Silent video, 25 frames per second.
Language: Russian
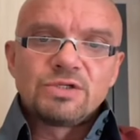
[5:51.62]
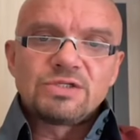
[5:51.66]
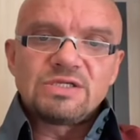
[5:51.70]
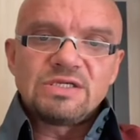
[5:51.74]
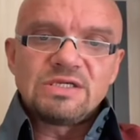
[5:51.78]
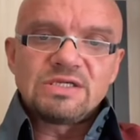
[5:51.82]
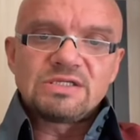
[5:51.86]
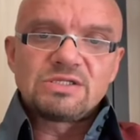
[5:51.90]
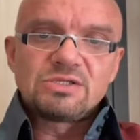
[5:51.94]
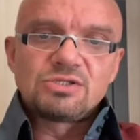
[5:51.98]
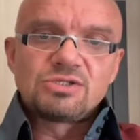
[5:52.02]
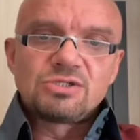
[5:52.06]
То
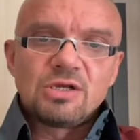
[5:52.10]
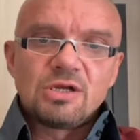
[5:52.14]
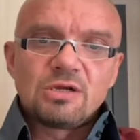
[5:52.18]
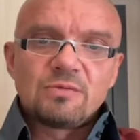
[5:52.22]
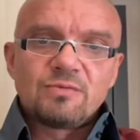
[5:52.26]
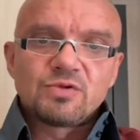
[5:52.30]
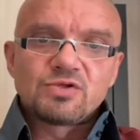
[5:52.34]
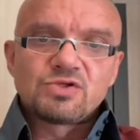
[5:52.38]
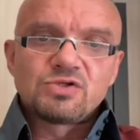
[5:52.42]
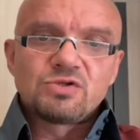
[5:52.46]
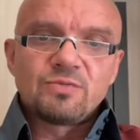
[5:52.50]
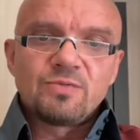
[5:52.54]
есть, если
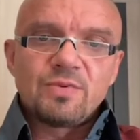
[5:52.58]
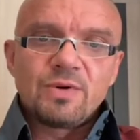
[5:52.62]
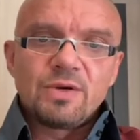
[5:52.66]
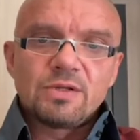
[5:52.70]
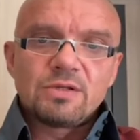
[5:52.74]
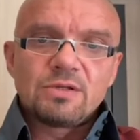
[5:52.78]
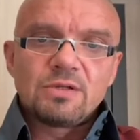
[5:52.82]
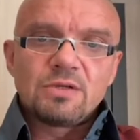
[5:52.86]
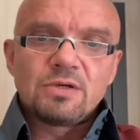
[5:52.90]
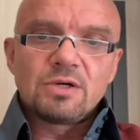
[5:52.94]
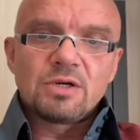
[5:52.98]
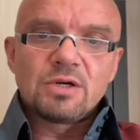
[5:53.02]
человек
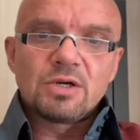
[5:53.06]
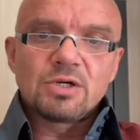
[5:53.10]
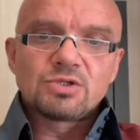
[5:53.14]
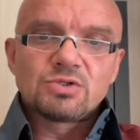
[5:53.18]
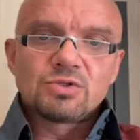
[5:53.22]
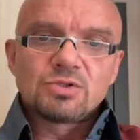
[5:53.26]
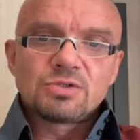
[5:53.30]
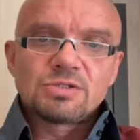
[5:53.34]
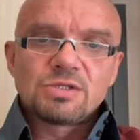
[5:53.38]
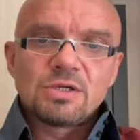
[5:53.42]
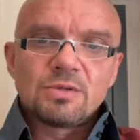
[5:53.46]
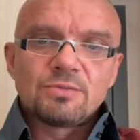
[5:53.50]
поступает
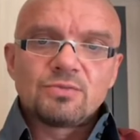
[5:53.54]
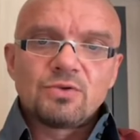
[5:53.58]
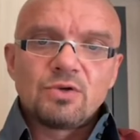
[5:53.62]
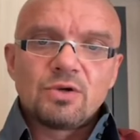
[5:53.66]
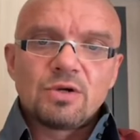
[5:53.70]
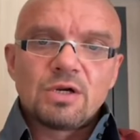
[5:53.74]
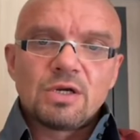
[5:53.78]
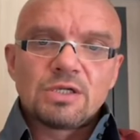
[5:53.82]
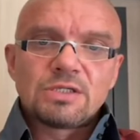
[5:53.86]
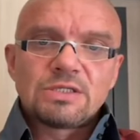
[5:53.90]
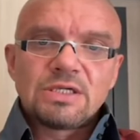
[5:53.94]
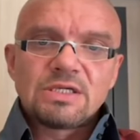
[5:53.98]
нехорошо со
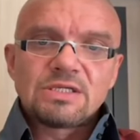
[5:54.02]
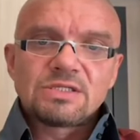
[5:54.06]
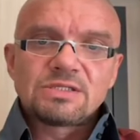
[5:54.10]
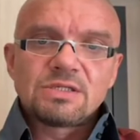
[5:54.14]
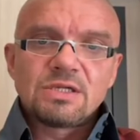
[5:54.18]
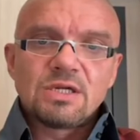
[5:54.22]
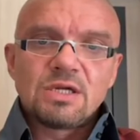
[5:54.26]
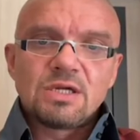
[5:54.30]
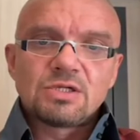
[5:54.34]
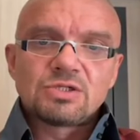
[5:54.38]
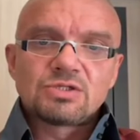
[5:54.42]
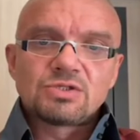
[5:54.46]
мной, хотя
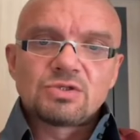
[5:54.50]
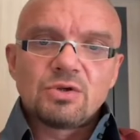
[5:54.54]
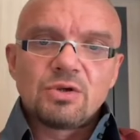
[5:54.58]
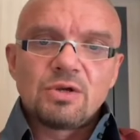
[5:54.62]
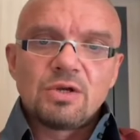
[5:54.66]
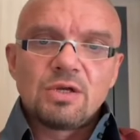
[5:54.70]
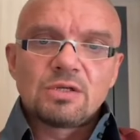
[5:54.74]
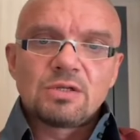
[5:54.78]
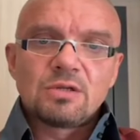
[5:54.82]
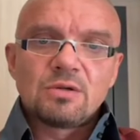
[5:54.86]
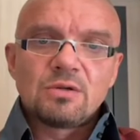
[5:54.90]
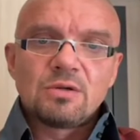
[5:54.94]
знает,
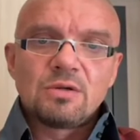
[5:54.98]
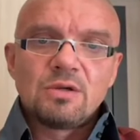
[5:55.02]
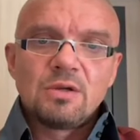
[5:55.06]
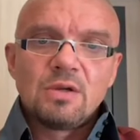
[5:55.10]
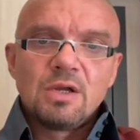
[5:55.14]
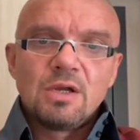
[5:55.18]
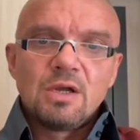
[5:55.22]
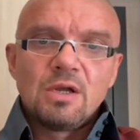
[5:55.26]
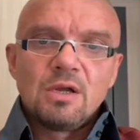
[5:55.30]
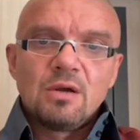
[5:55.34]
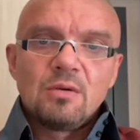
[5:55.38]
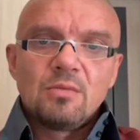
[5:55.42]
что это
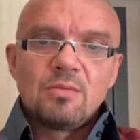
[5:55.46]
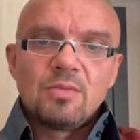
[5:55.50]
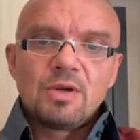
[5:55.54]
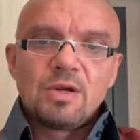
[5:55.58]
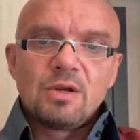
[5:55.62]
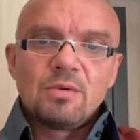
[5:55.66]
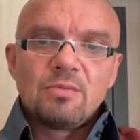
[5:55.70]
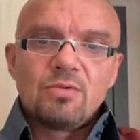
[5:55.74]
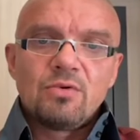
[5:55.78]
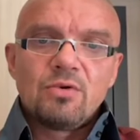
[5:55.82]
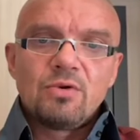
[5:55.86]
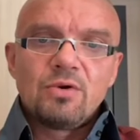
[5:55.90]

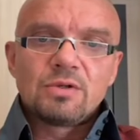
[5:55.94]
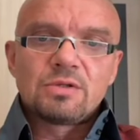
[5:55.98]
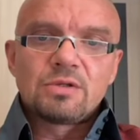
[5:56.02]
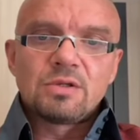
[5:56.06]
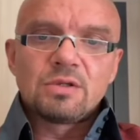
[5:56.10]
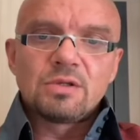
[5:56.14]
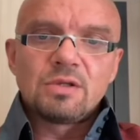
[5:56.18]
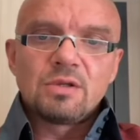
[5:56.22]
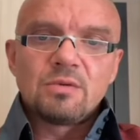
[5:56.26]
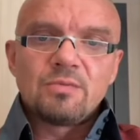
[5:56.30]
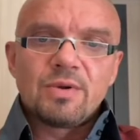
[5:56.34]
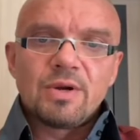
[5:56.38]
мне
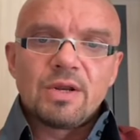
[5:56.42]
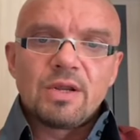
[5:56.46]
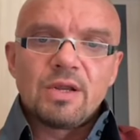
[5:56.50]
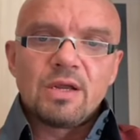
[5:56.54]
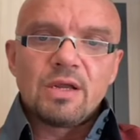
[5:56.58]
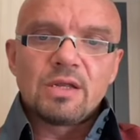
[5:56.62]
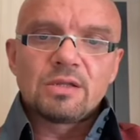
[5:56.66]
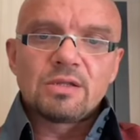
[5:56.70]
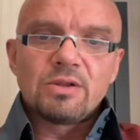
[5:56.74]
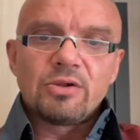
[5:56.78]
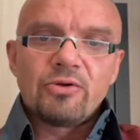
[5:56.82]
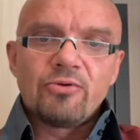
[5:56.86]
будет
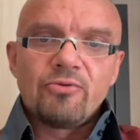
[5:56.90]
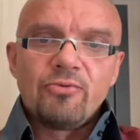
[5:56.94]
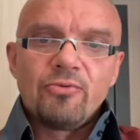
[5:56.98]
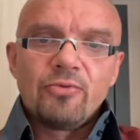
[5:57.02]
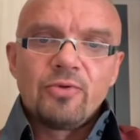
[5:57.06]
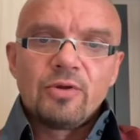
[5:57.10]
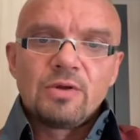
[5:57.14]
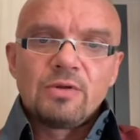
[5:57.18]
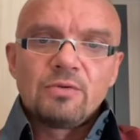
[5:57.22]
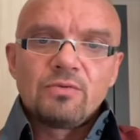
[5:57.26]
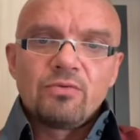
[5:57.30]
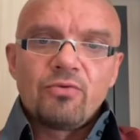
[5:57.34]
неприятно,
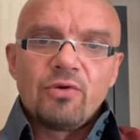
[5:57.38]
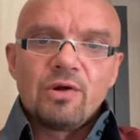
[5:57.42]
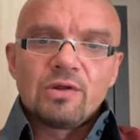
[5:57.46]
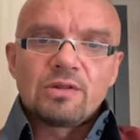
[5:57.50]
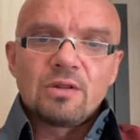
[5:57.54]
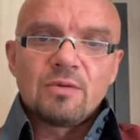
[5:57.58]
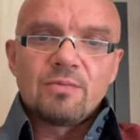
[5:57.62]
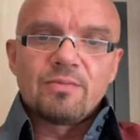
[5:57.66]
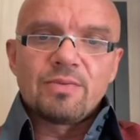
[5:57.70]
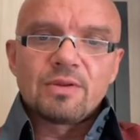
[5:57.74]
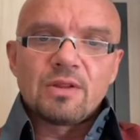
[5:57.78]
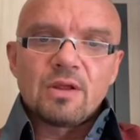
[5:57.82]
то
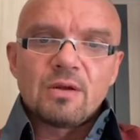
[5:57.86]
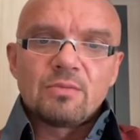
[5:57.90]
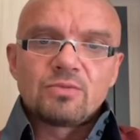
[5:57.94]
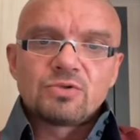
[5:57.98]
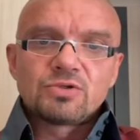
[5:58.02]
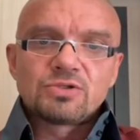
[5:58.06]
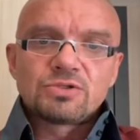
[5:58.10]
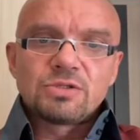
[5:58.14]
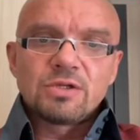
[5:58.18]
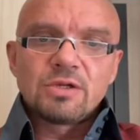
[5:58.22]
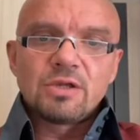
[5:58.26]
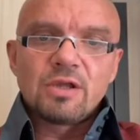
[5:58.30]
это
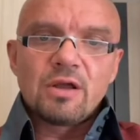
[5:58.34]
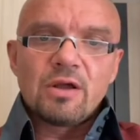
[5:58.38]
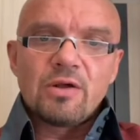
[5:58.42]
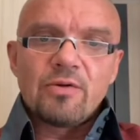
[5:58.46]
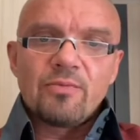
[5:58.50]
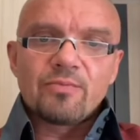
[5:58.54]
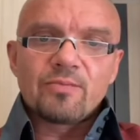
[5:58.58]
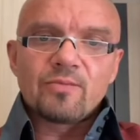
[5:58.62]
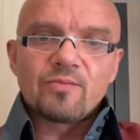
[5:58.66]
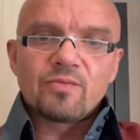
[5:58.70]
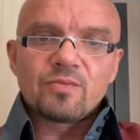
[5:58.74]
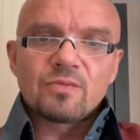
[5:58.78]
потому, что
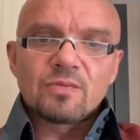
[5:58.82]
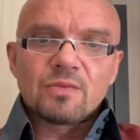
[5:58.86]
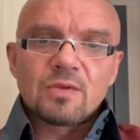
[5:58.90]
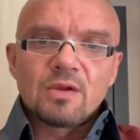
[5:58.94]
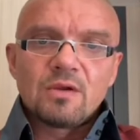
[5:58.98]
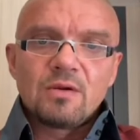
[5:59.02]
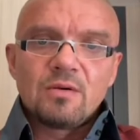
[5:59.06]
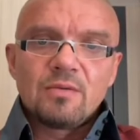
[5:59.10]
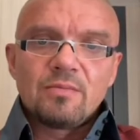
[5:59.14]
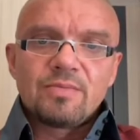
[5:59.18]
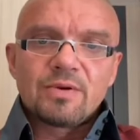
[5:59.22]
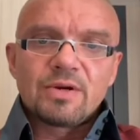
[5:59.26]
я
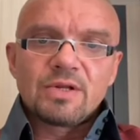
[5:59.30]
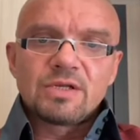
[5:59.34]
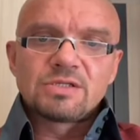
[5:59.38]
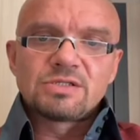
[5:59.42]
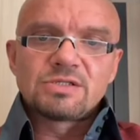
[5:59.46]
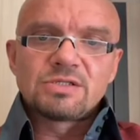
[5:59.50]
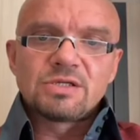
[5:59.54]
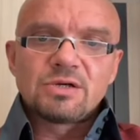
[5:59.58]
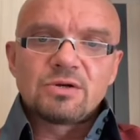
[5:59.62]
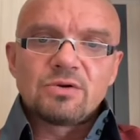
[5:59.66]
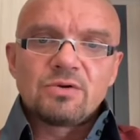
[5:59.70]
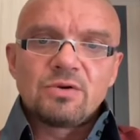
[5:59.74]

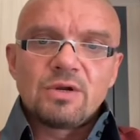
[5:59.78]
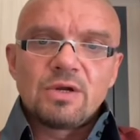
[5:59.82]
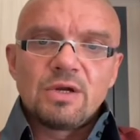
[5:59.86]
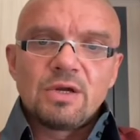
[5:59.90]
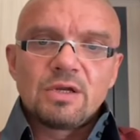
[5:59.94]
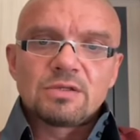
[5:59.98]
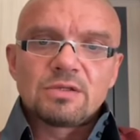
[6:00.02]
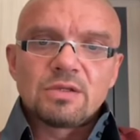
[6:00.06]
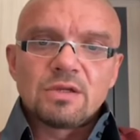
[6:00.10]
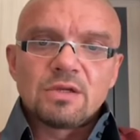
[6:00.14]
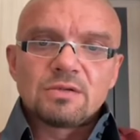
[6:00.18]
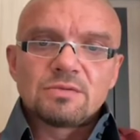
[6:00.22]
проецирую
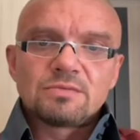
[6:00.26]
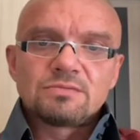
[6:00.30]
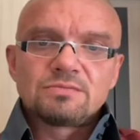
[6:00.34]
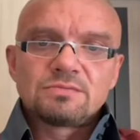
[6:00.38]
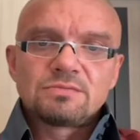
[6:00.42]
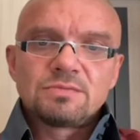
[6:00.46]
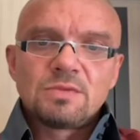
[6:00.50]
это.